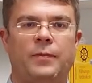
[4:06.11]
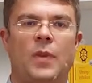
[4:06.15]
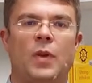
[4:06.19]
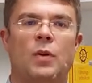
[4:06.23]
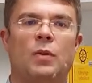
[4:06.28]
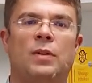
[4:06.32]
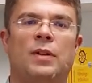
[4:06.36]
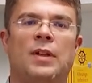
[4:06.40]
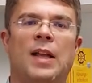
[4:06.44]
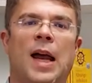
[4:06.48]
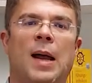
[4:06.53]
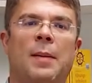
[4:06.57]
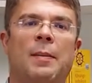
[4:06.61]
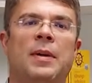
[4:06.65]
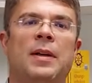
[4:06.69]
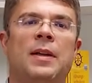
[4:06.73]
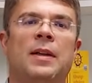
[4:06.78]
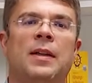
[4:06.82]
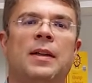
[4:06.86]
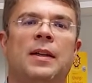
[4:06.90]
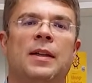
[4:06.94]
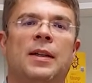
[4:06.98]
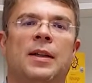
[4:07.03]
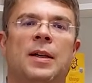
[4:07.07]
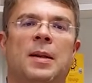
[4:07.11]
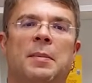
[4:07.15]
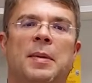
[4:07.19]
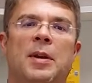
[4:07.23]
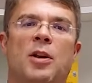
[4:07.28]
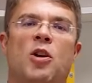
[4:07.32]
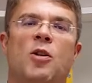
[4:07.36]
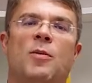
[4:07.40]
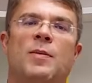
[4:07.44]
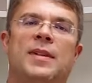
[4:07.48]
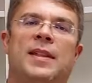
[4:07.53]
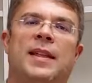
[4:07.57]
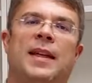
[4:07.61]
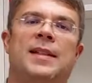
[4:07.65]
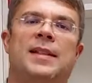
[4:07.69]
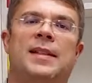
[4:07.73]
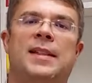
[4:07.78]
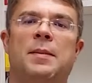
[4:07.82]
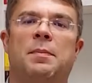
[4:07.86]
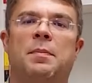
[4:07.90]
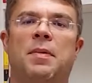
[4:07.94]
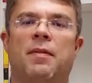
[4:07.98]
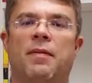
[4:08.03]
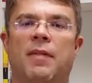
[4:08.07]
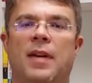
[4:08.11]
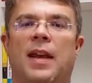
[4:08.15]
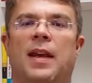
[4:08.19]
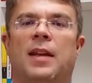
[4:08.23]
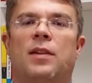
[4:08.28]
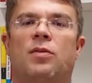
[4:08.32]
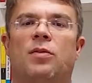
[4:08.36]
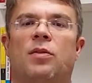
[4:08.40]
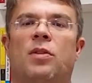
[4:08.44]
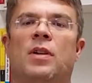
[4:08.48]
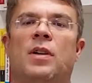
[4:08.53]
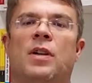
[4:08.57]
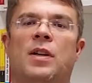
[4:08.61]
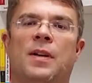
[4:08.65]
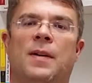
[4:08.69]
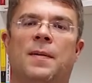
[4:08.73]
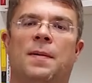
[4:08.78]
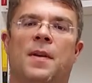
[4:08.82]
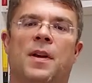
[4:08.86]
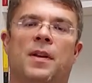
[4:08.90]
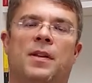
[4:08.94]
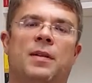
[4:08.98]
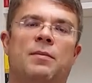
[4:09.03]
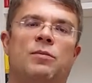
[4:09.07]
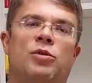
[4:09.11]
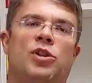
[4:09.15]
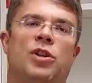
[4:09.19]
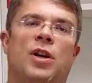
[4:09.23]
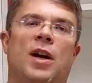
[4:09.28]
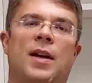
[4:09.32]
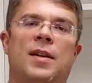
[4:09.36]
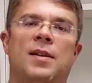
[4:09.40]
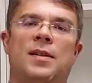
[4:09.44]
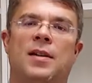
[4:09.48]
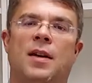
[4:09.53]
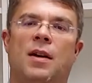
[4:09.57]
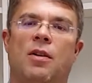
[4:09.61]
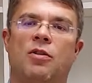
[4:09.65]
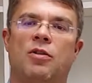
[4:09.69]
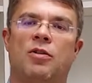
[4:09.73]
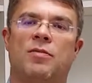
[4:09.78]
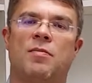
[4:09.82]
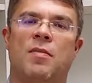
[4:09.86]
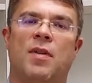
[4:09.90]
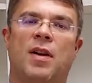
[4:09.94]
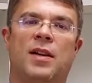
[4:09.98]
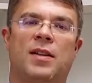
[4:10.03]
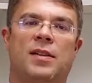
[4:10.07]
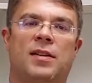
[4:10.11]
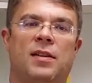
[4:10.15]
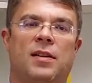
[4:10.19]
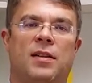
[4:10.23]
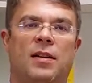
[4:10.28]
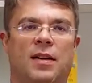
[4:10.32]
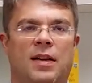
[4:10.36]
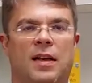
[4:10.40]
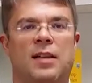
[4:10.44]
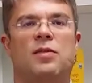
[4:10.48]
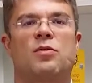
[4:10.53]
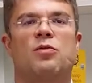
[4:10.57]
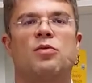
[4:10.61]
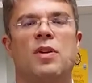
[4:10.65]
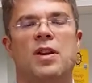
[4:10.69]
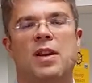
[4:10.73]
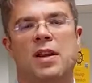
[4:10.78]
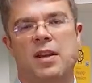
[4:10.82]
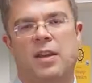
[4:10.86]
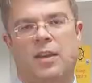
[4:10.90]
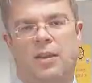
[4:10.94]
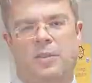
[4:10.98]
Und damit bekommen Sie jetzt die Bewertung nach dem Schadensausmaß ganz gut in den